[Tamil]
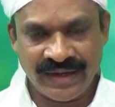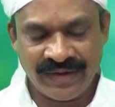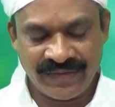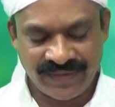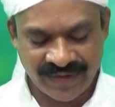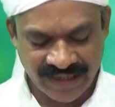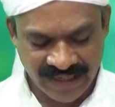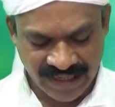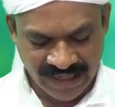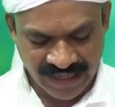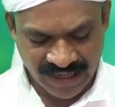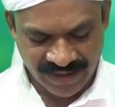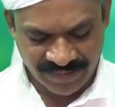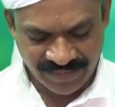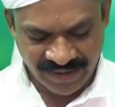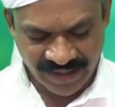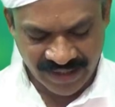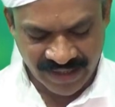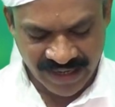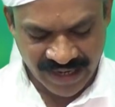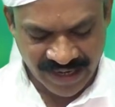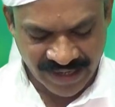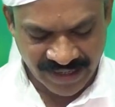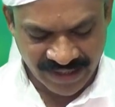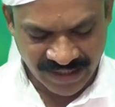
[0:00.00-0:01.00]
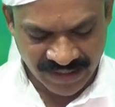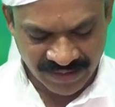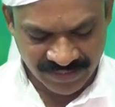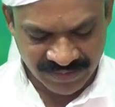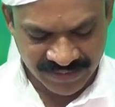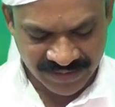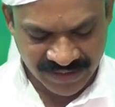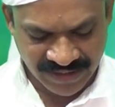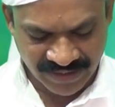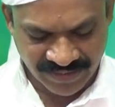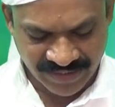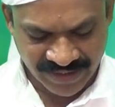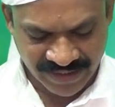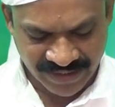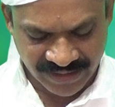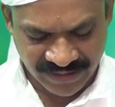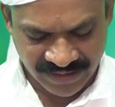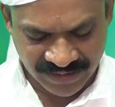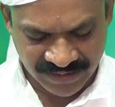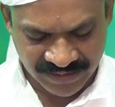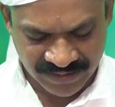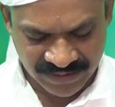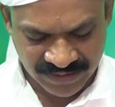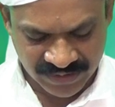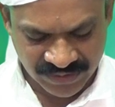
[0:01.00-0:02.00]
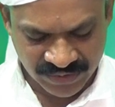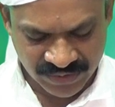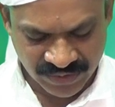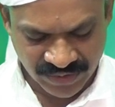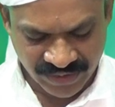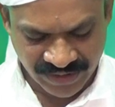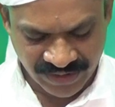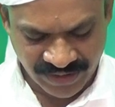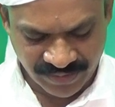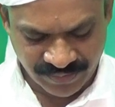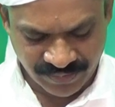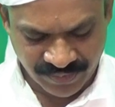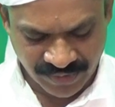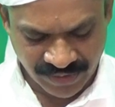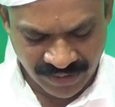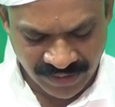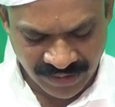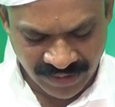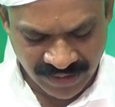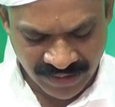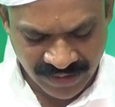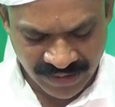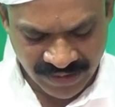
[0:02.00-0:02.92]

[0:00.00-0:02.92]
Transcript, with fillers: இவை எல்லாமே காயகல்பத்தில் வருது ஜோதிப்புல்